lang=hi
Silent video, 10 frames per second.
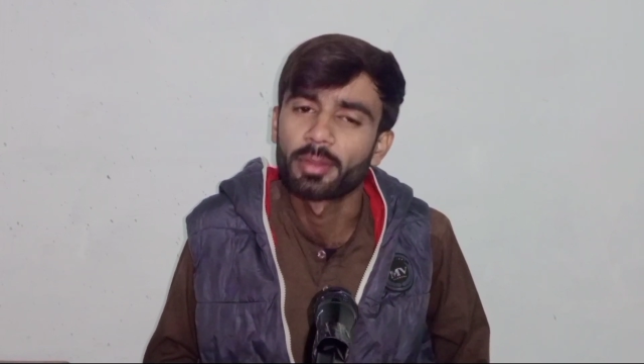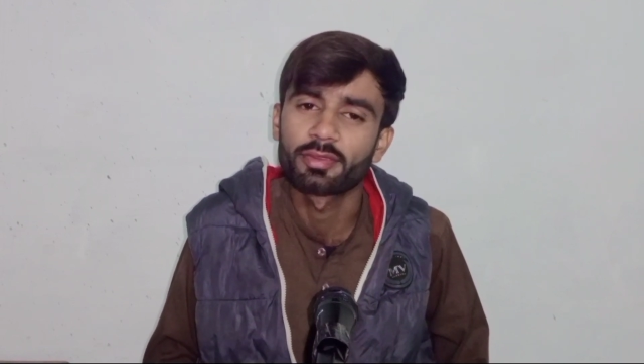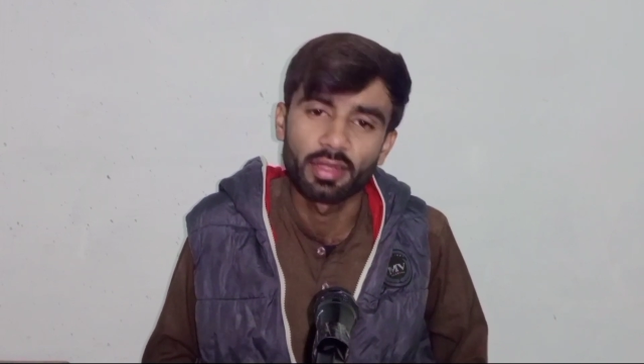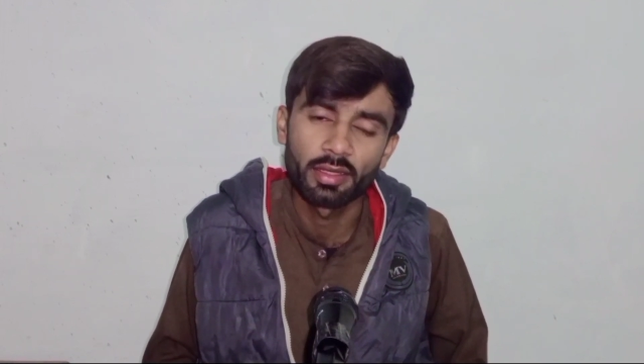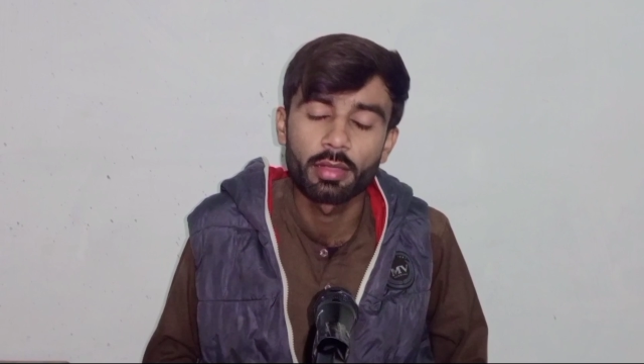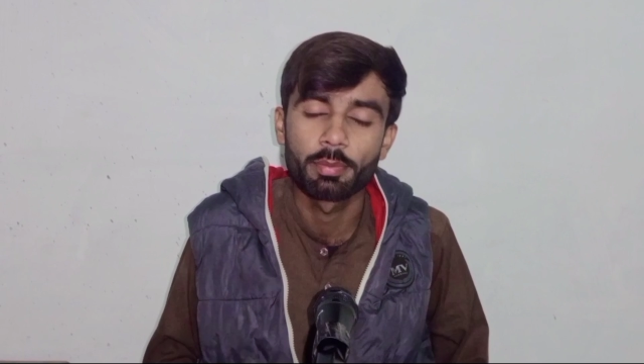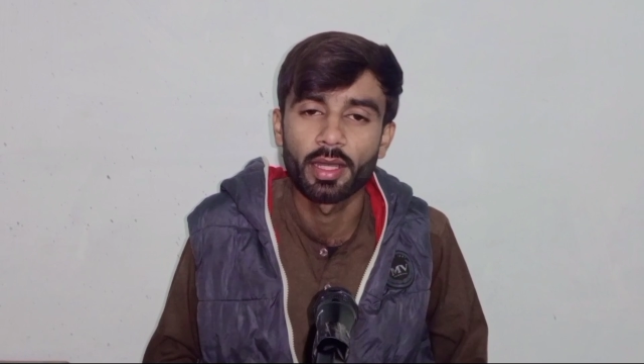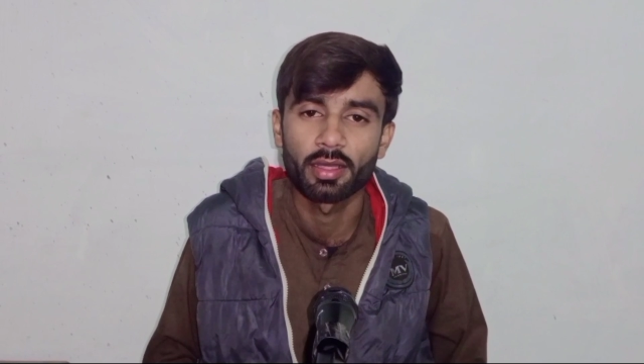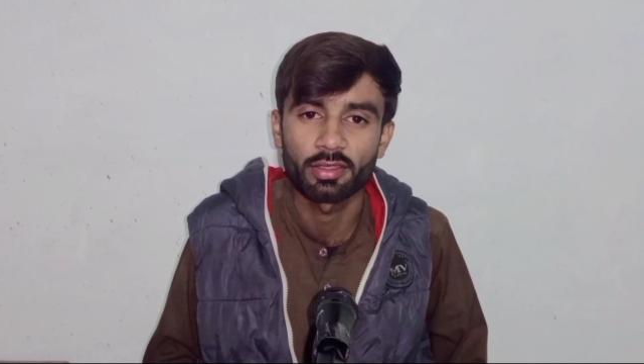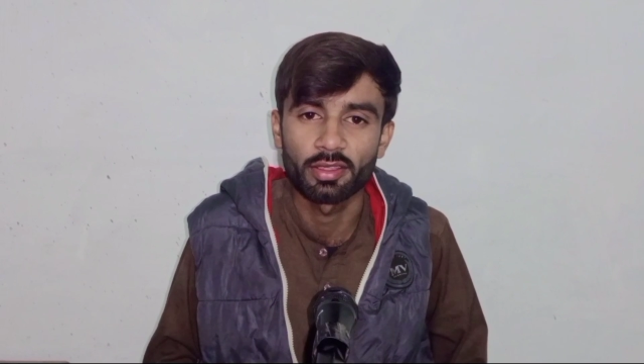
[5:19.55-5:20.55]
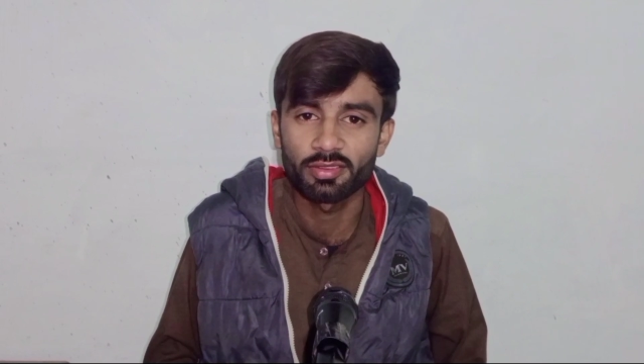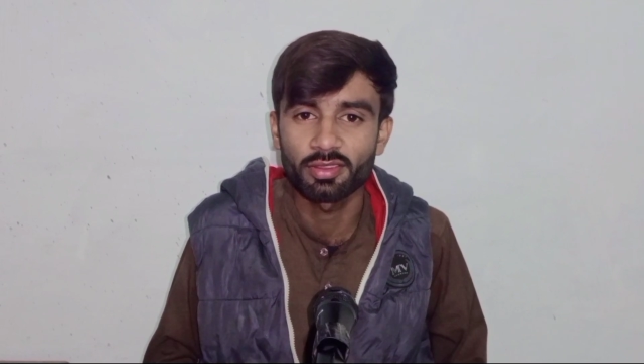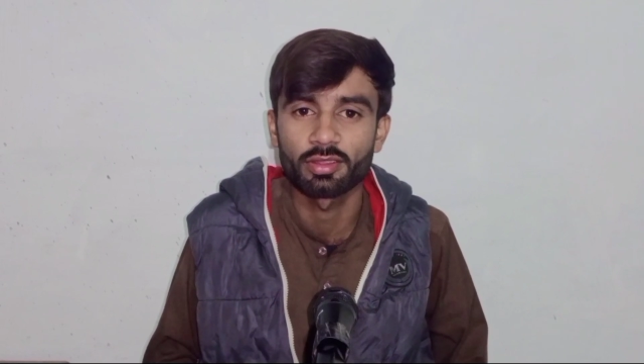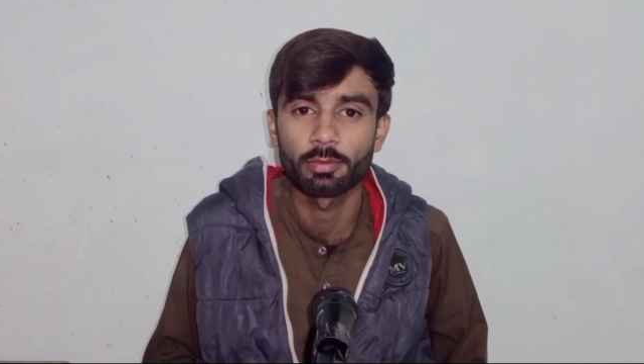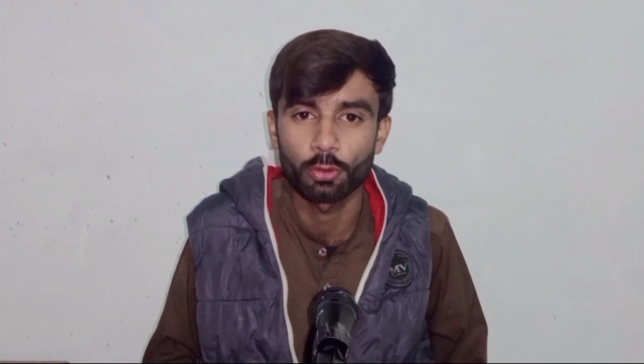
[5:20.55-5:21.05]
बस अल्लाह पाक
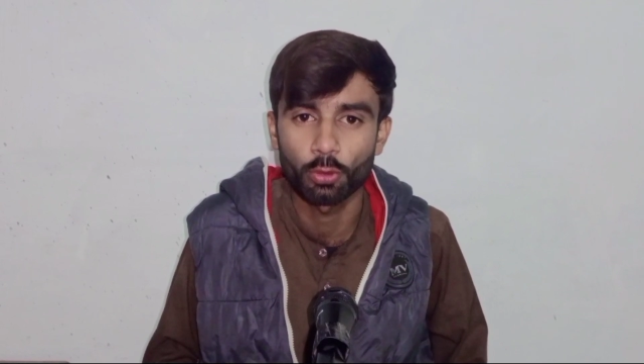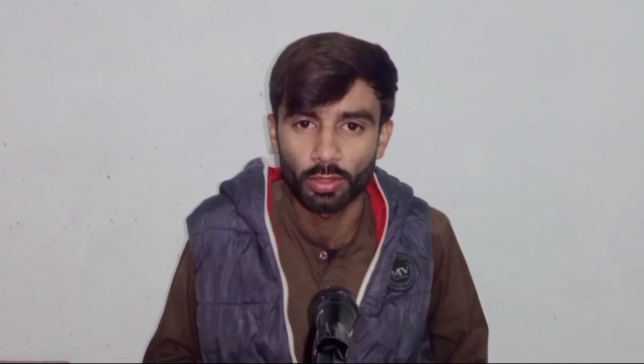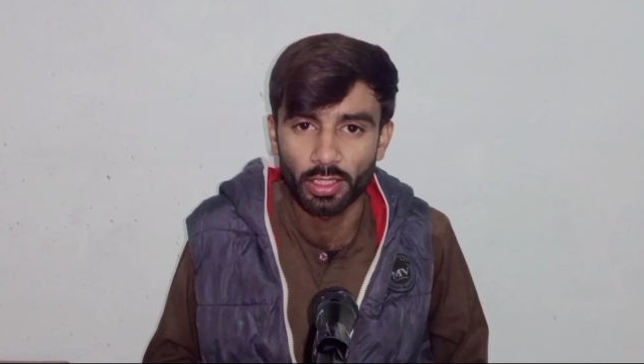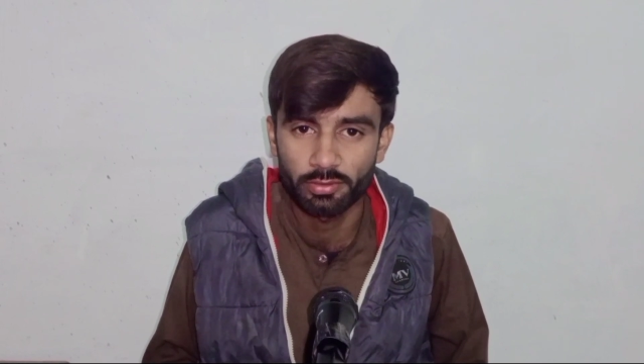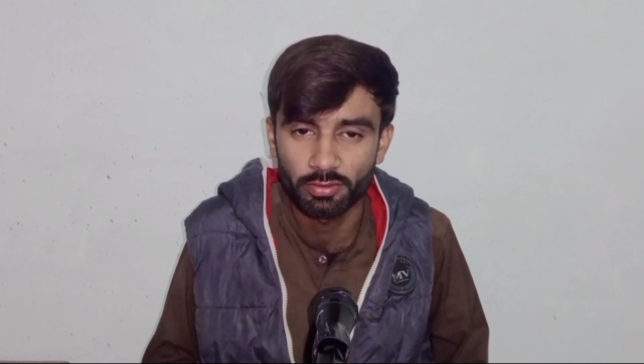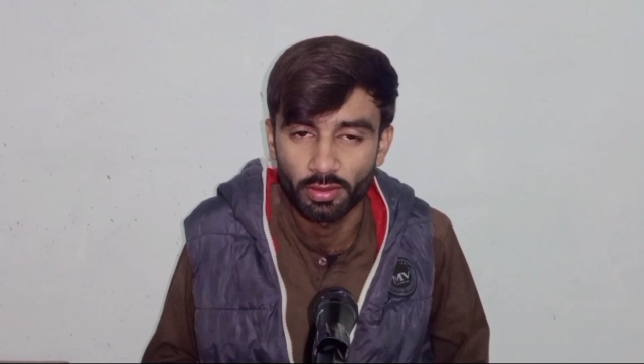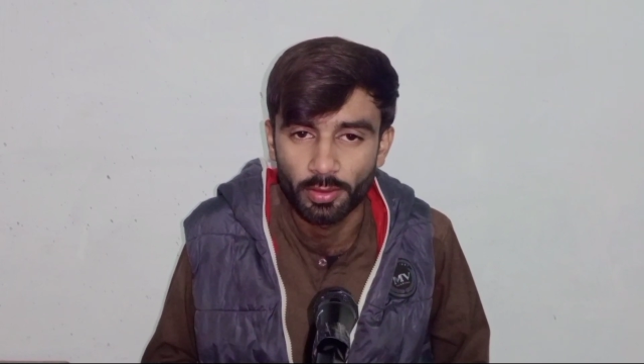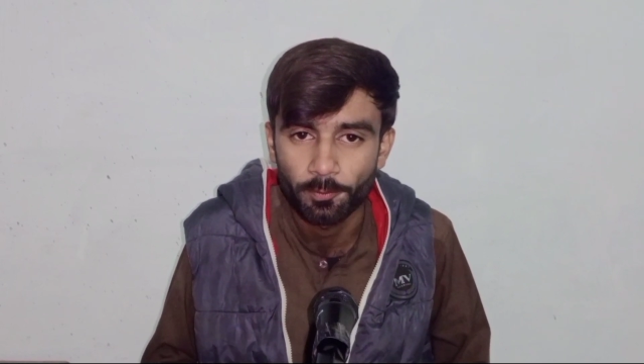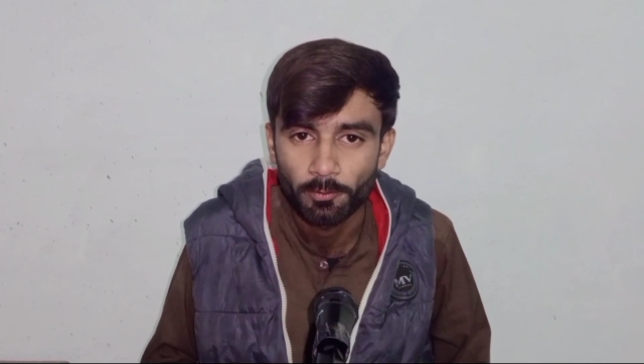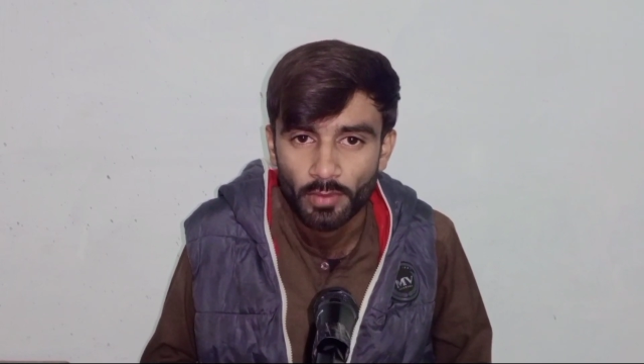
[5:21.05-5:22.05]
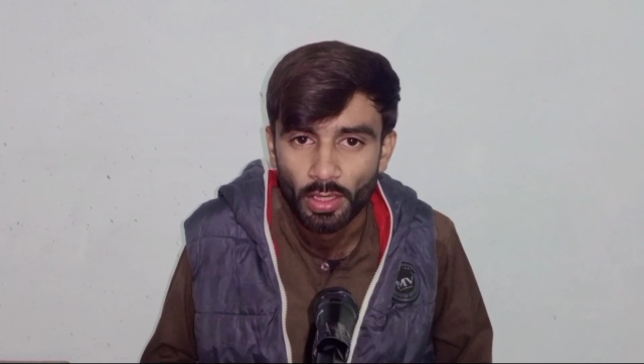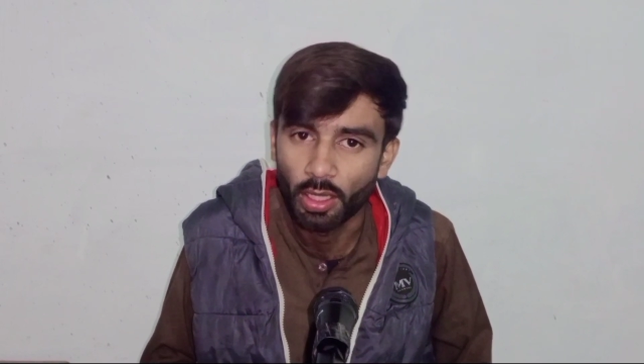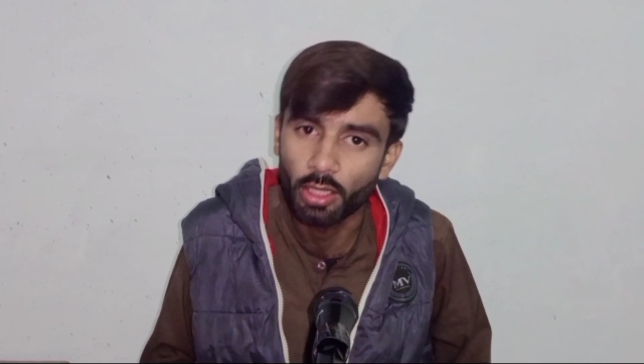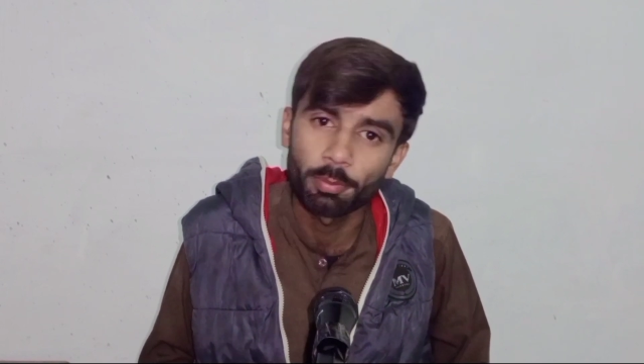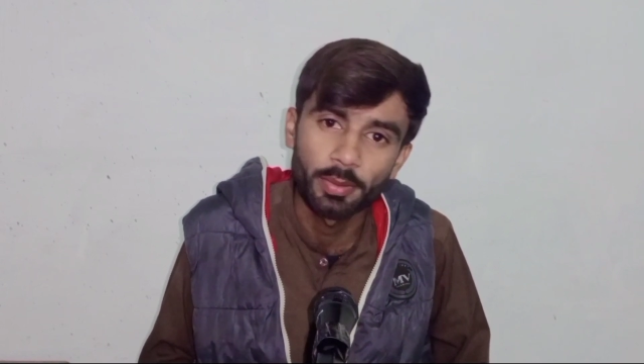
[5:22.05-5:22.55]
इस किस्म के औलाद से
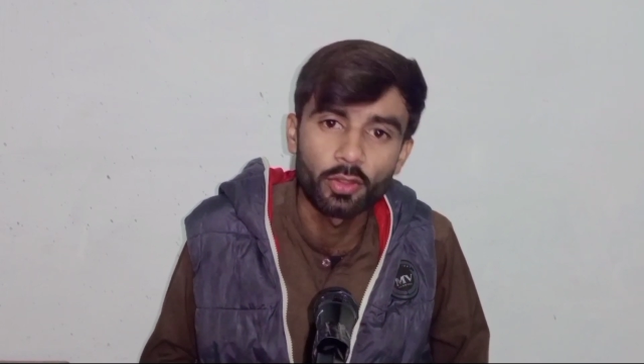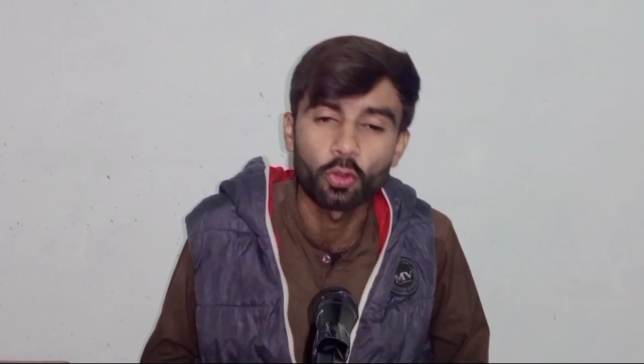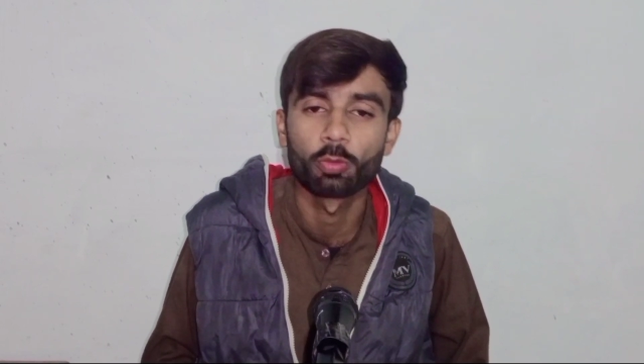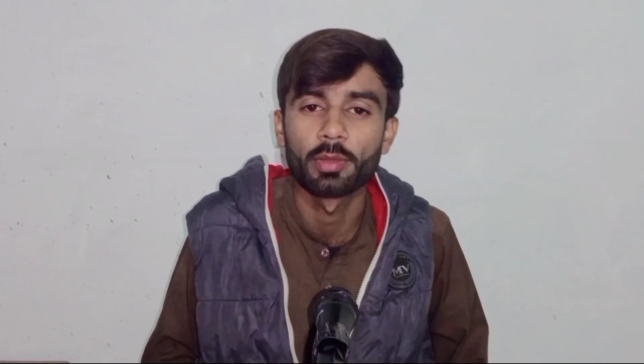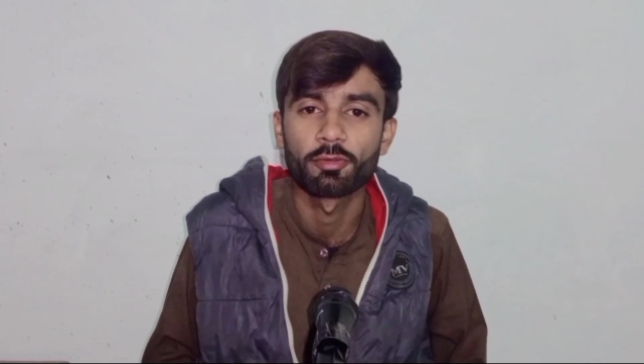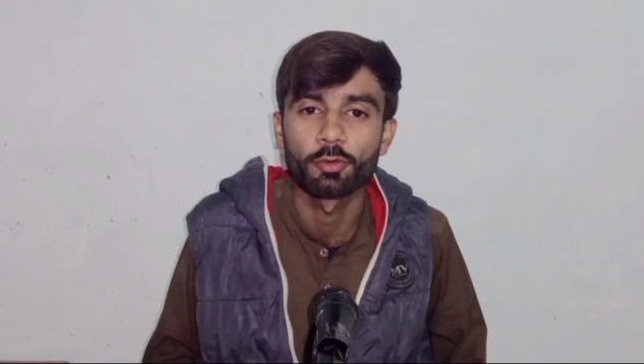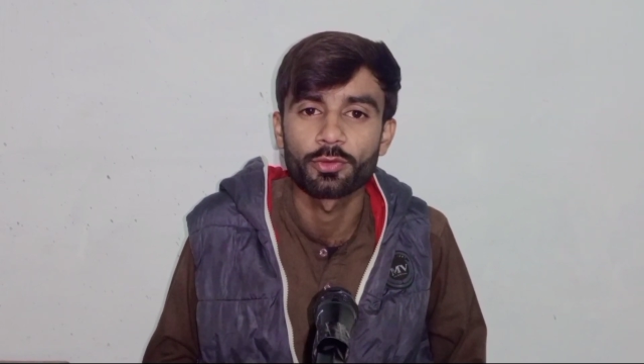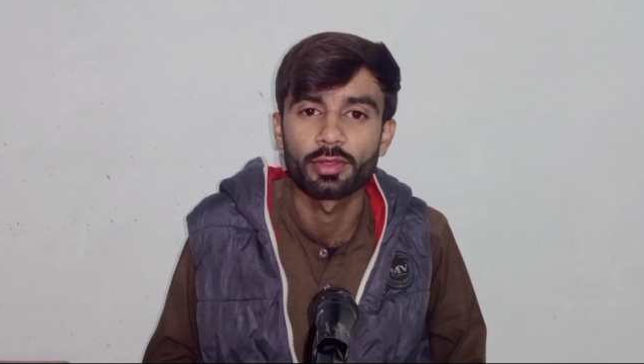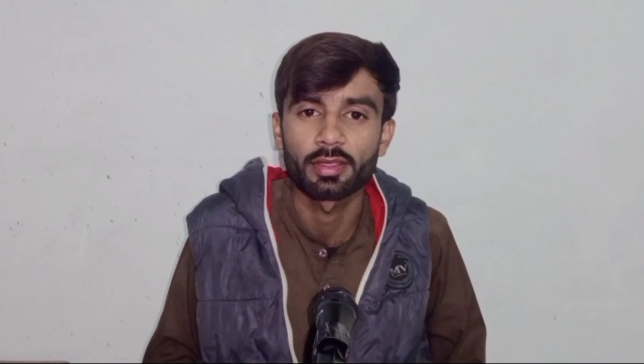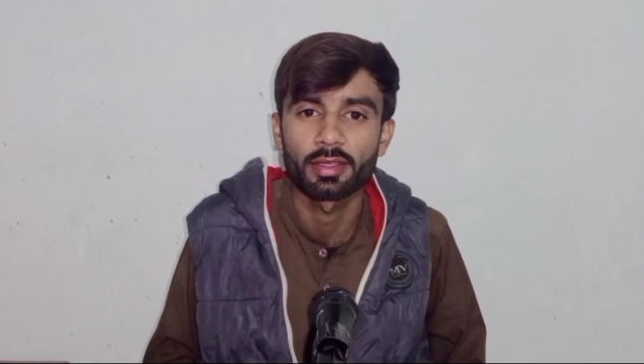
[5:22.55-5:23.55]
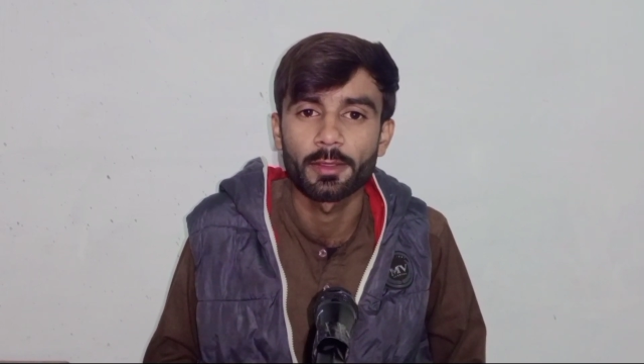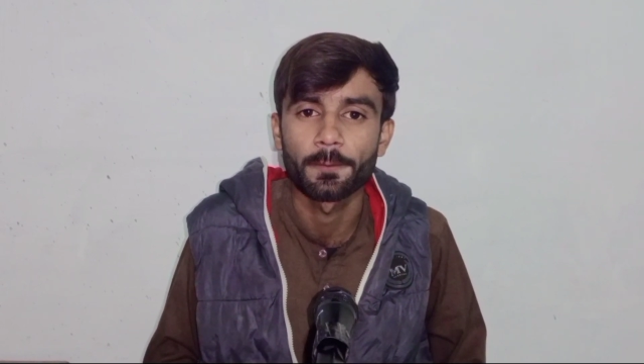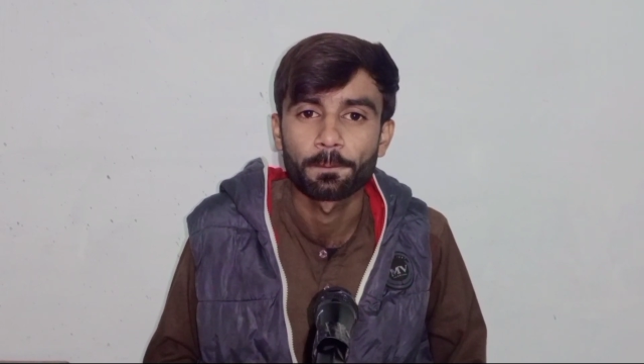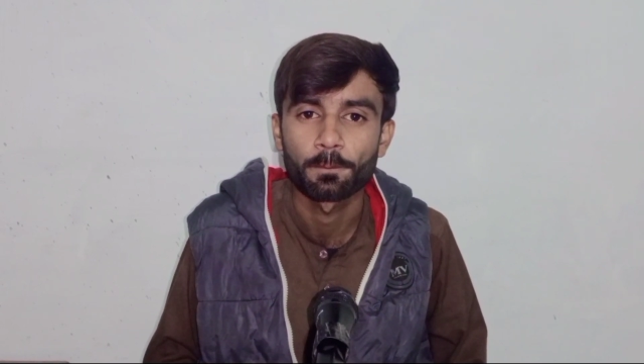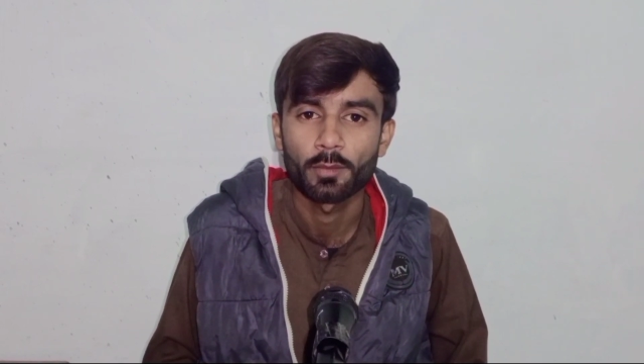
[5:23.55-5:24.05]
हर बंदे को महफूज रखे